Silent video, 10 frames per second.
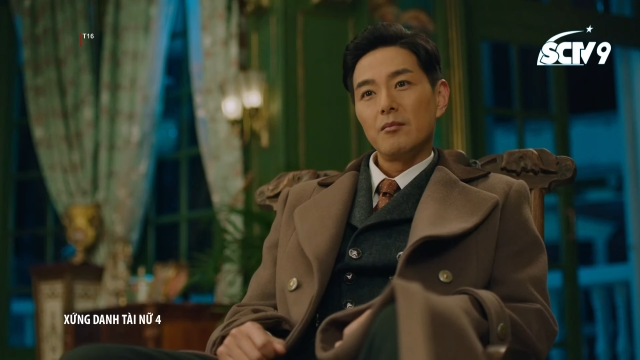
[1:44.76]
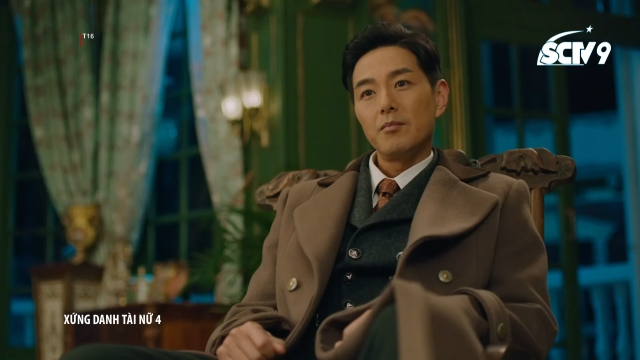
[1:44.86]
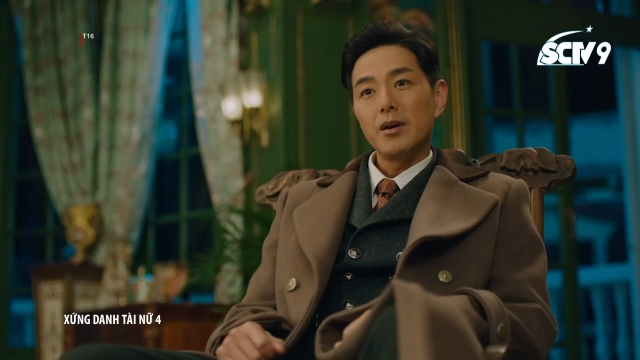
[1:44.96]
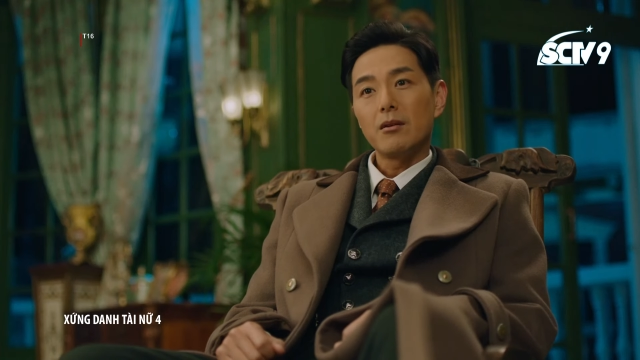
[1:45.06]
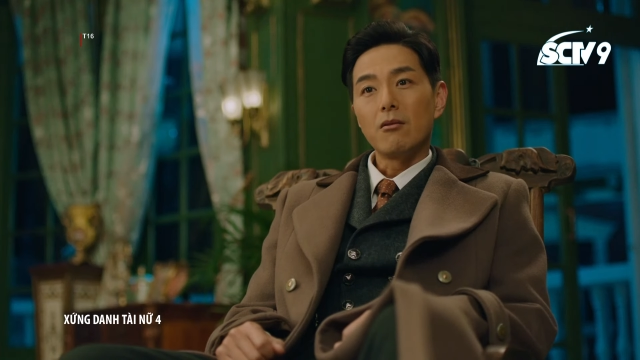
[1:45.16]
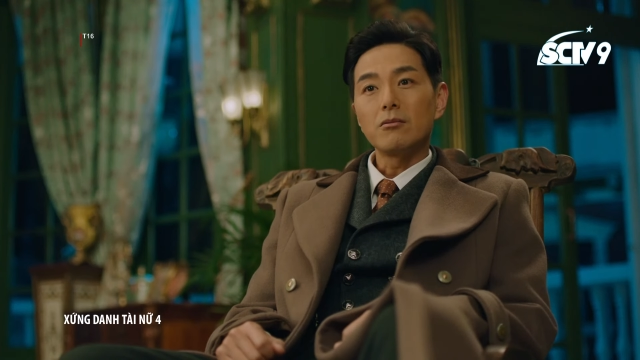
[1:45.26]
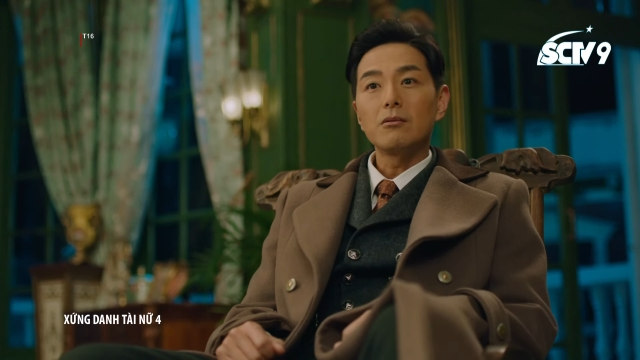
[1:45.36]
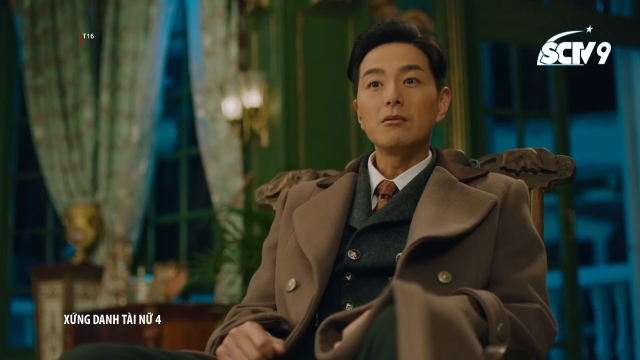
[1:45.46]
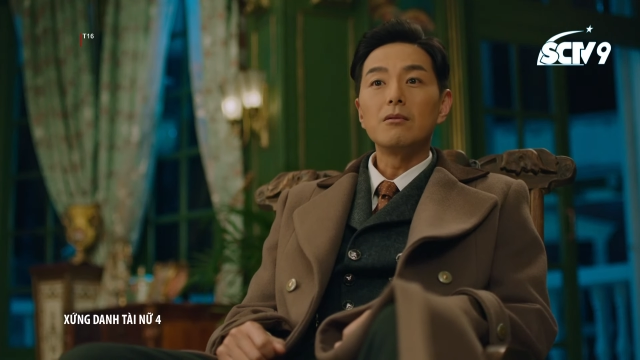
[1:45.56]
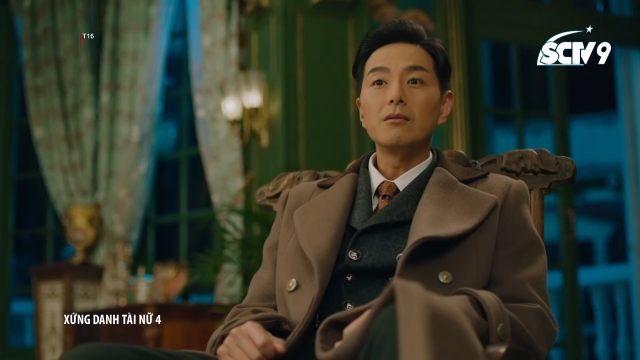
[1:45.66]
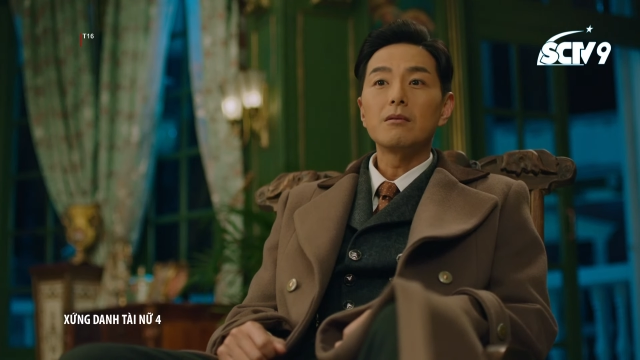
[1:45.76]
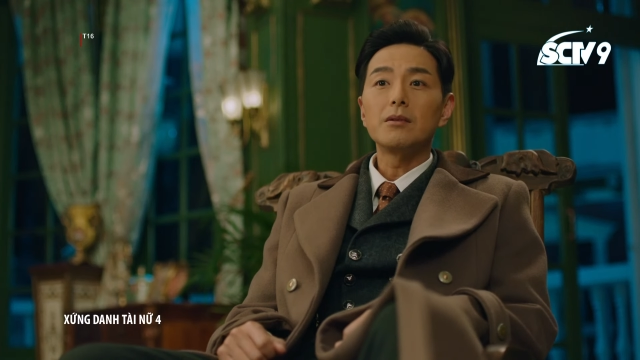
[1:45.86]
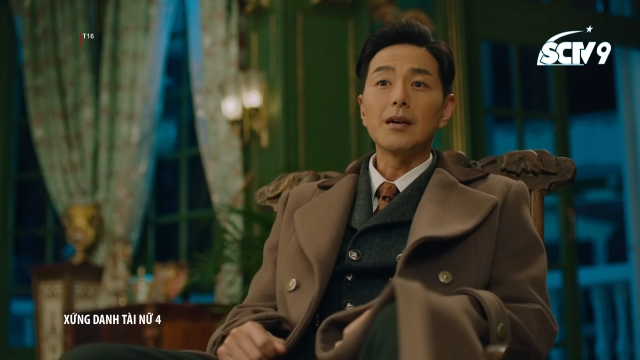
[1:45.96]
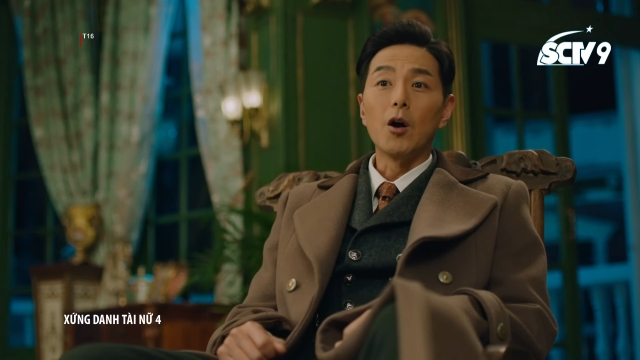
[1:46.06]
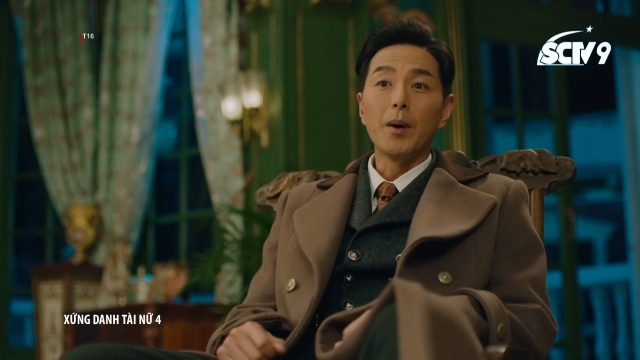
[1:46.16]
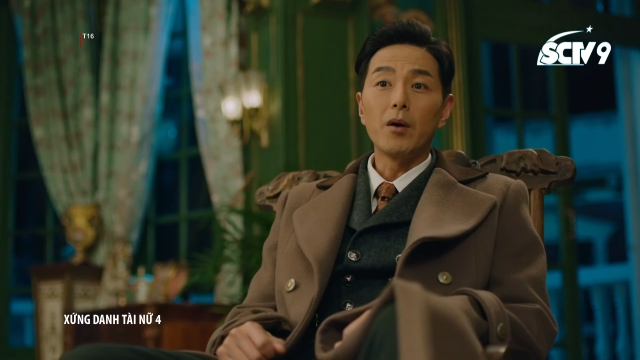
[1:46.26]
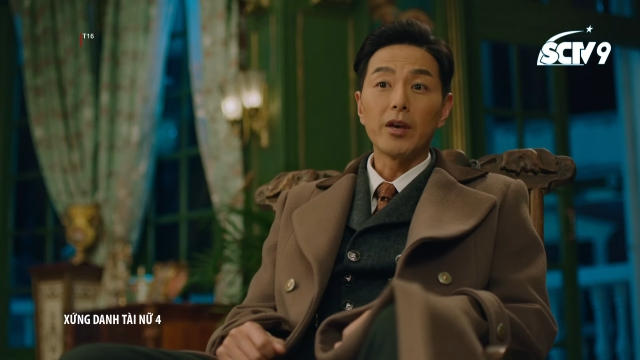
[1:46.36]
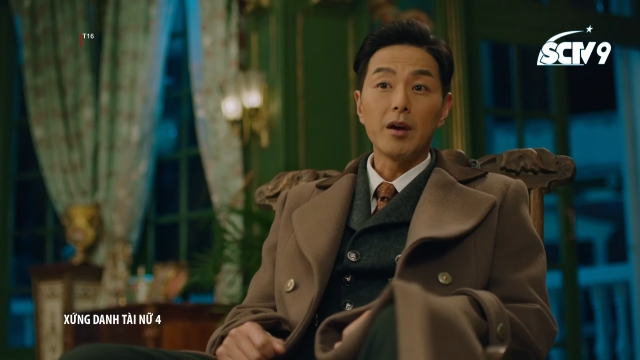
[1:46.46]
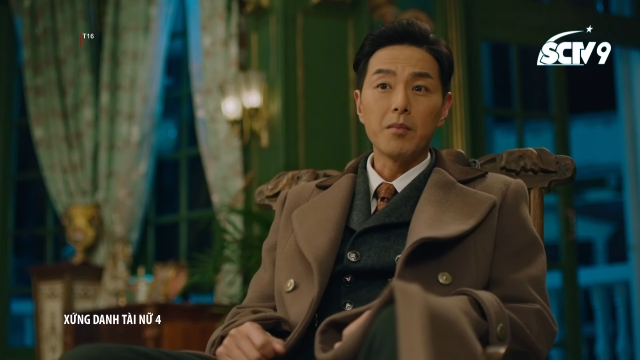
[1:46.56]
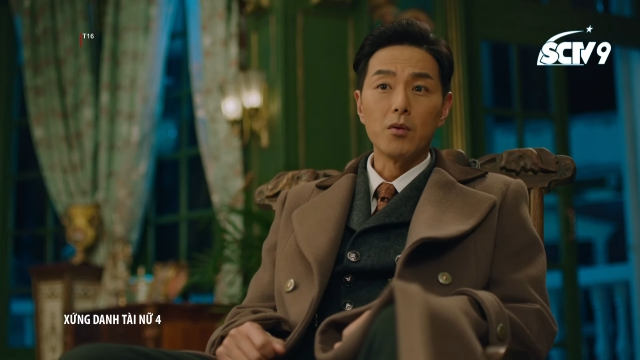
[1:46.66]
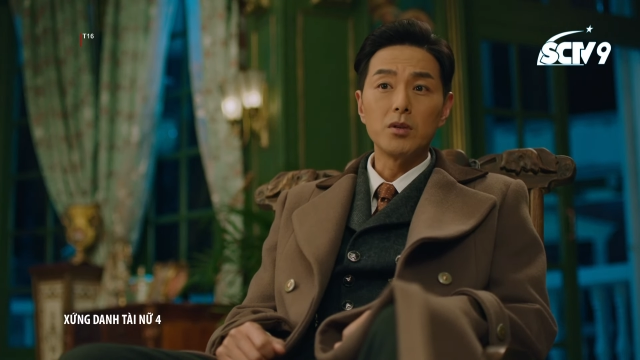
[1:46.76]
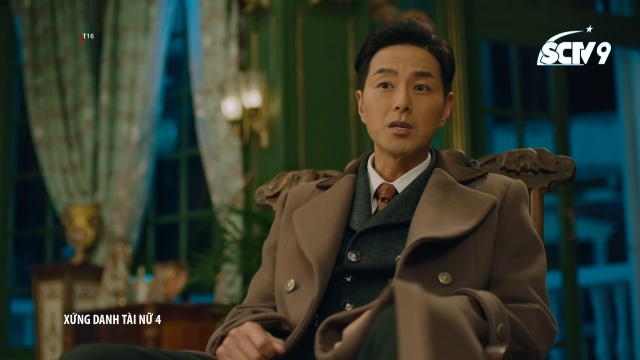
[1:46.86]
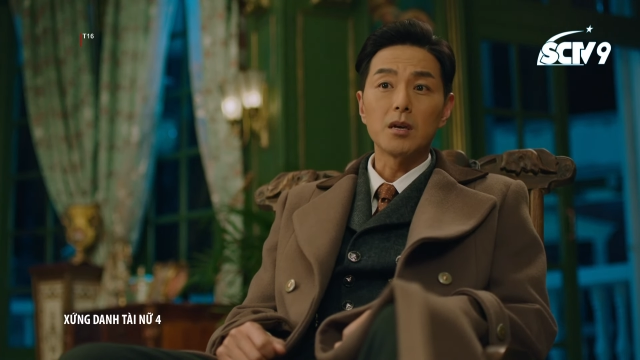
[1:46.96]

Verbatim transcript: Nhưng sau đó nghe nó nói miếng bít tết ngon